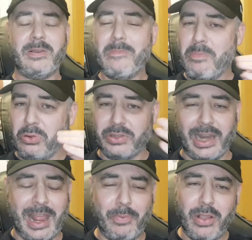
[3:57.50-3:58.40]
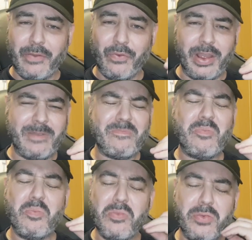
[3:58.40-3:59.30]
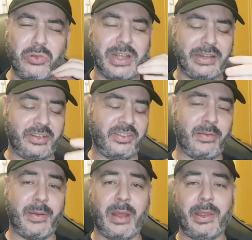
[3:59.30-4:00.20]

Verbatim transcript: Brutal, en la época fue muy brutal este sistema para